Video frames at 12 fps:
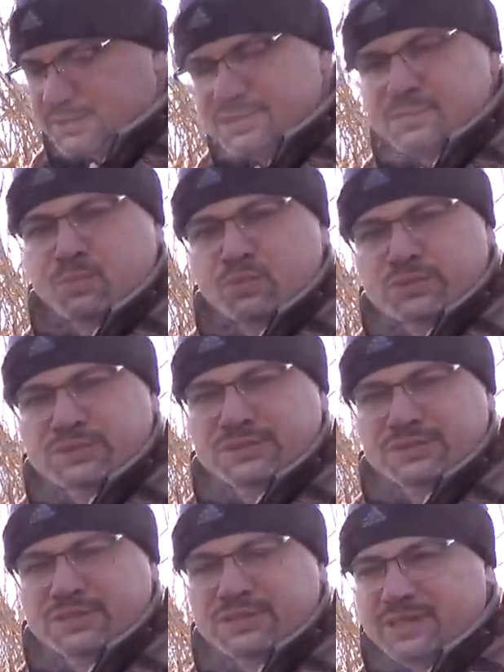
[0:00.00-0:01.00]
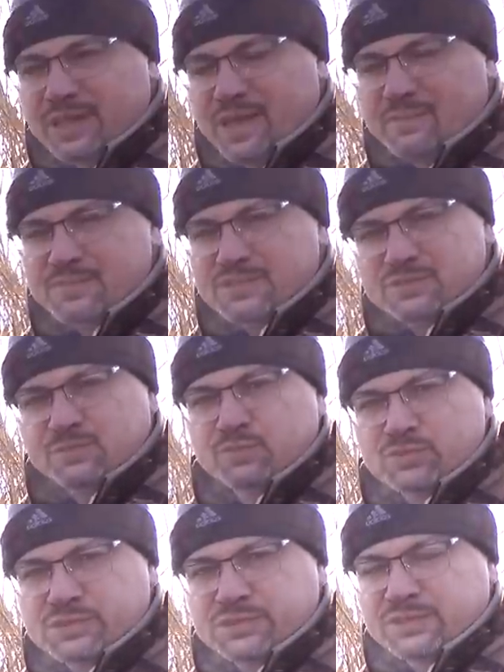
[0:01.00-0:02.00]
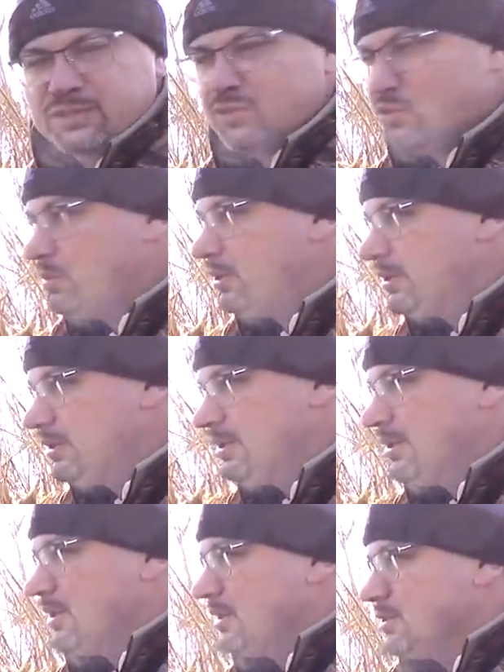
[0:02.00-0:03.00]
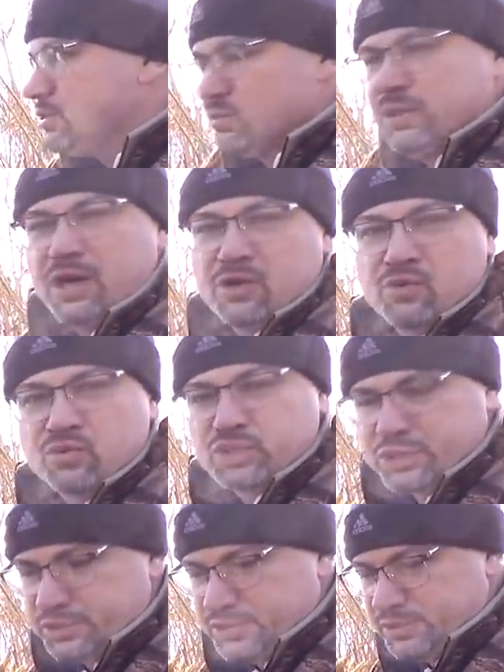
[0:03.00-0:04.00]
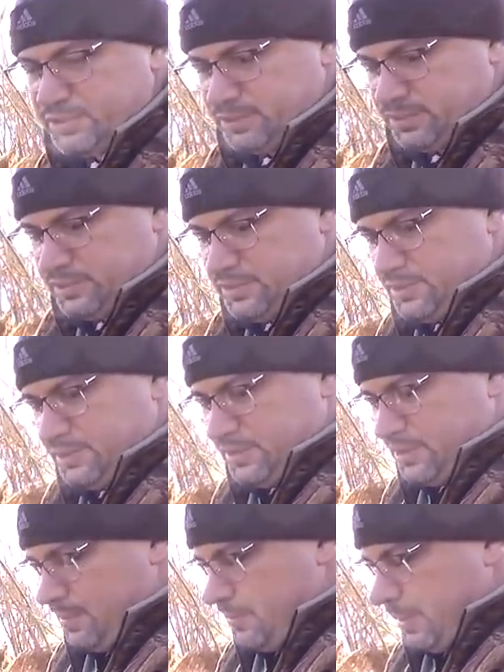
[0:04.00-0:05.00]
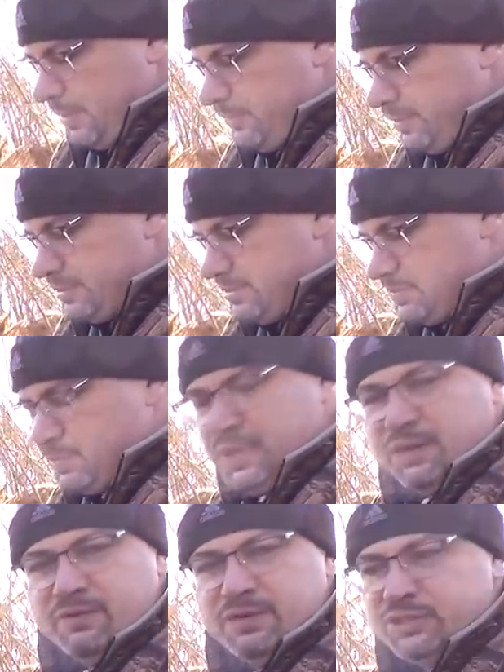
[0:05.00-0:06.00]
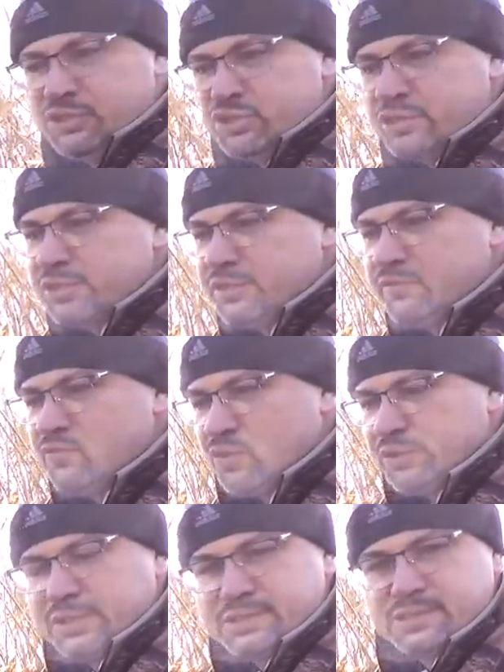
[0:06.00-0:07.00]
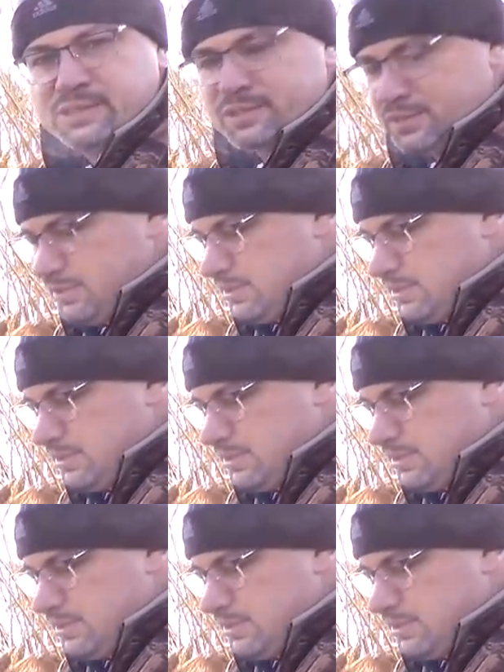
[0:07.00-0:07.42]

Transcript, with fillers: с пустых ям, с пустых глубин сюда кушать. Появились первые ничатые водоросли,